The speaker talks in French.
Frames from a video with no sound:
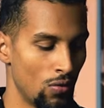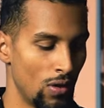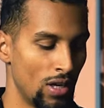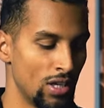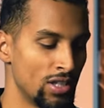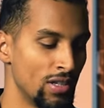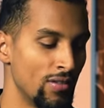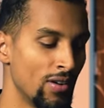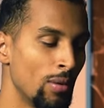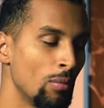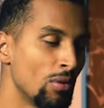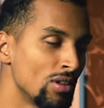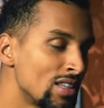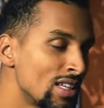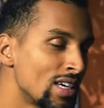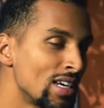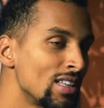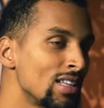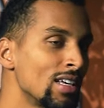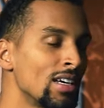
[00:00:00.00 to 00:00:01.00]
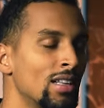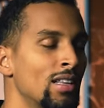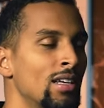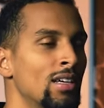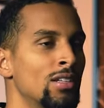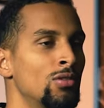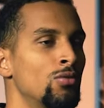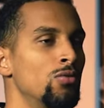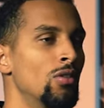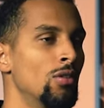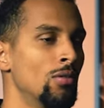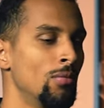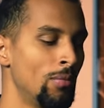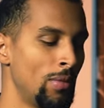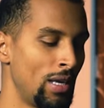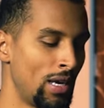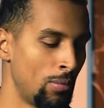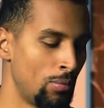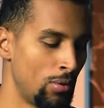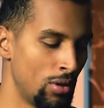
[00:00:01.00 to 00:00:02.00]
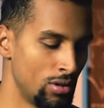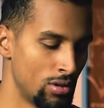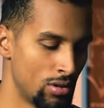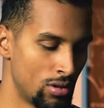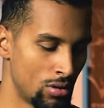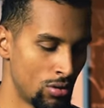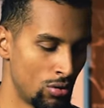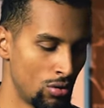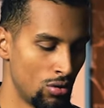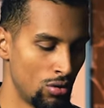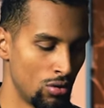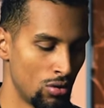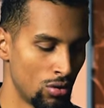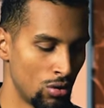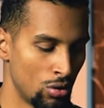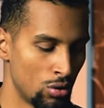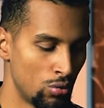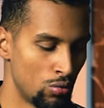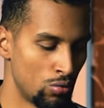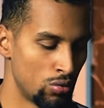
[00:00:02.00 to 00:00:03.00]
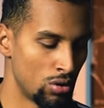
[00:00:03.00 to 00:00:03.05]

voilà, j'ai vraiment très très très souvent mes AirPods quand, je suis tout